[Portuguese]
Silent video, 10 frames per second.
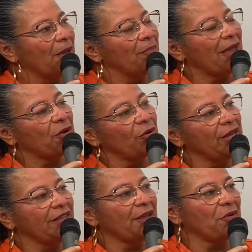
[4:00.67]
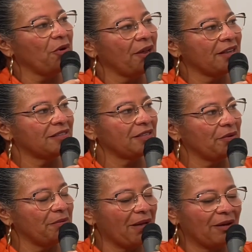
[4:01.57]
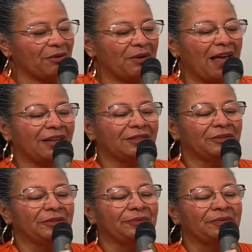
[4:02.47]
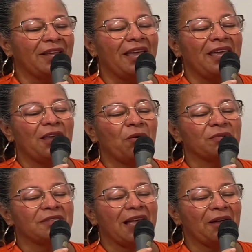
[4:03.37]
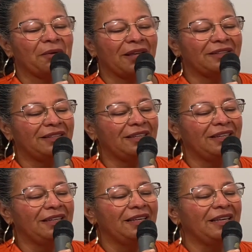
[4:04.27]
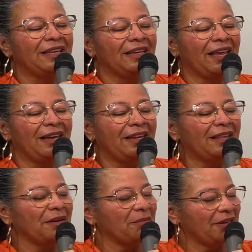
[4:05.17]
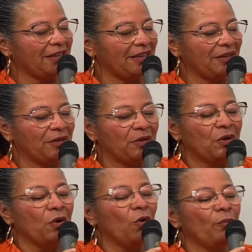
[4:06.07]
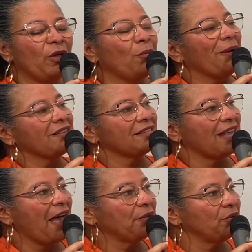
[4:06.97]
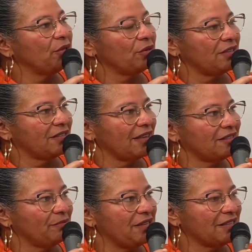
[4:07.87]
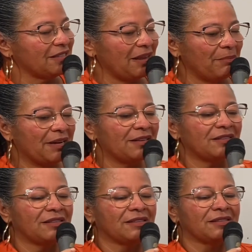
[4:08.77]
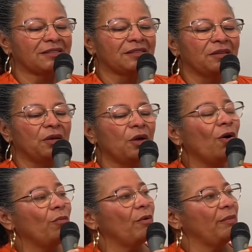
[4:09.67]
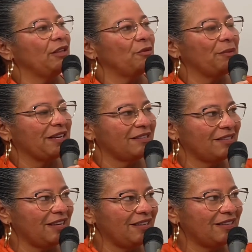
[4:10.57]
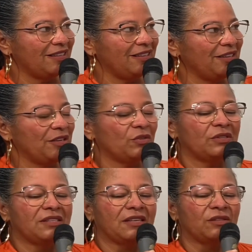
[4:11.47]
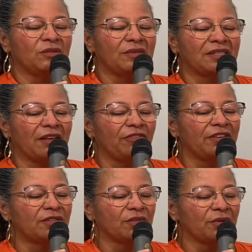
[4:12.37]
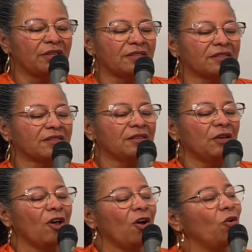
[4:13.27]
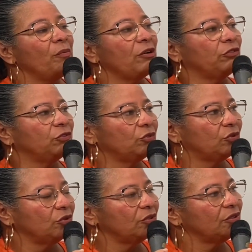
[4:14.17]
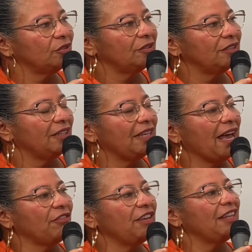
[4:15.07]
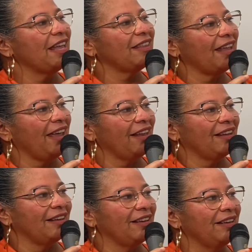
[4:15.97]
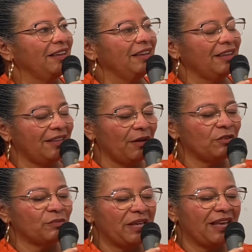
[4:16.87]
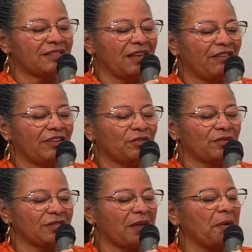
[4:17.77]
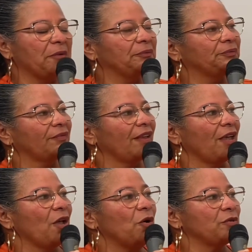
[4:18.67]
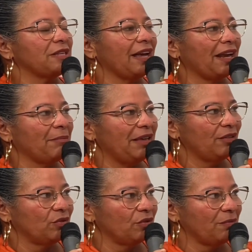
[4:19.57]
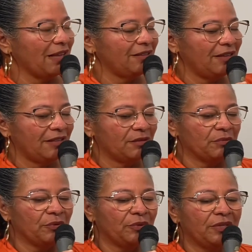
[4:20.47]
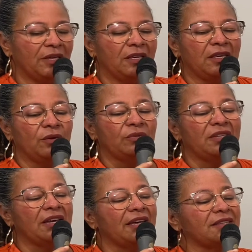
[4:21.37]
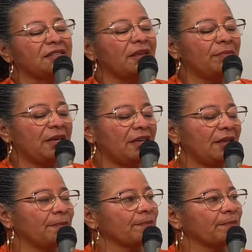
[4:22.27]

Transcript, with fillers: Mergulho em teu coração imaculado e consagro a ti, querida Mãe, o meu passado e todas as minhas lembranças, o momento presente e todas as suas aflições, o meu futuro e a vida eterna que Deus me reserva no céu. O sacramento do batismo que um dia recebi,